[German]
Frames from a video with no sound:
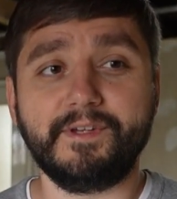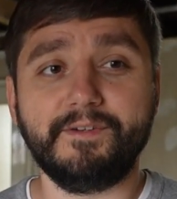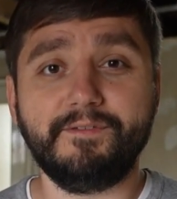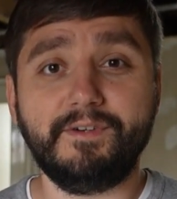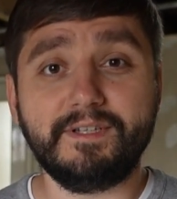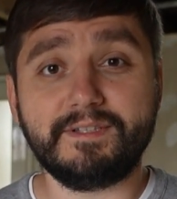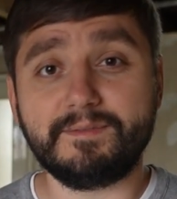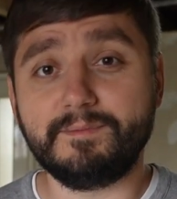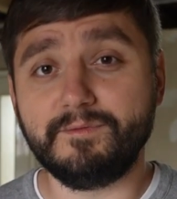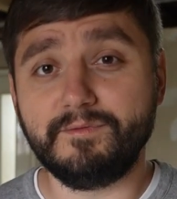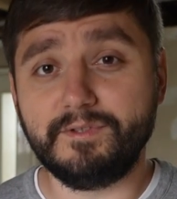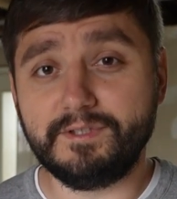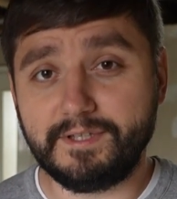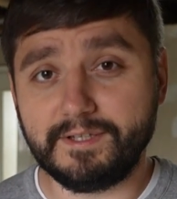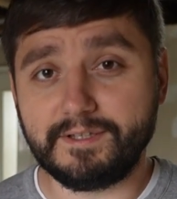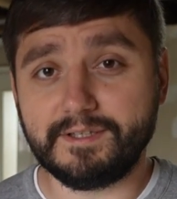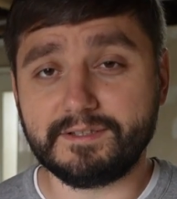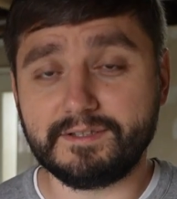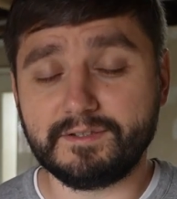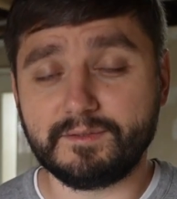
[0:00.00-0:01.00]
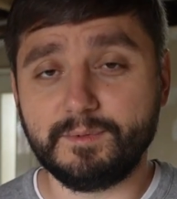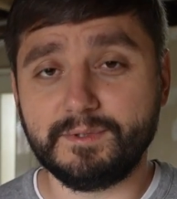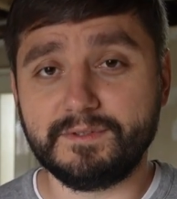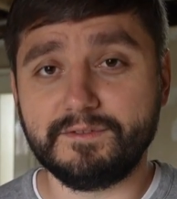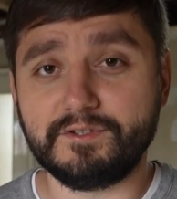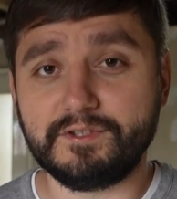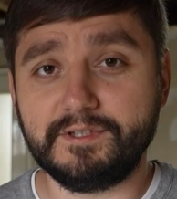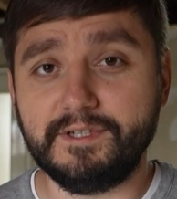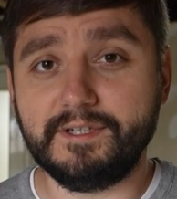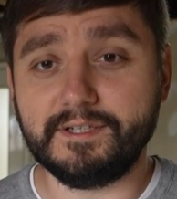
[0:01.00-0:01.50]
da war es mir wichtig, dass es ein
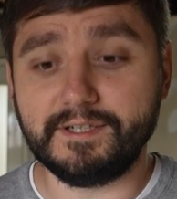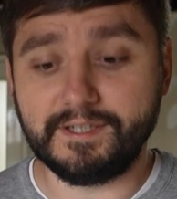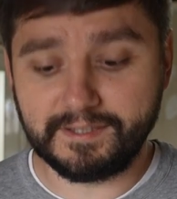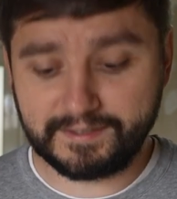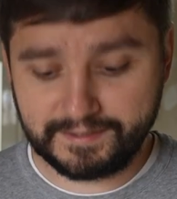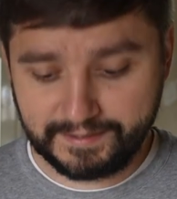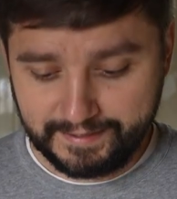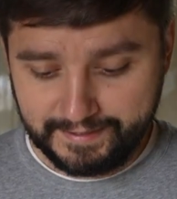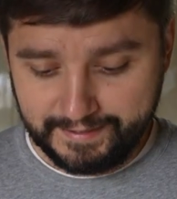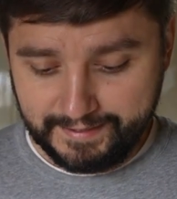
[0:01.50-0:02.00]
bisschen schneller geht.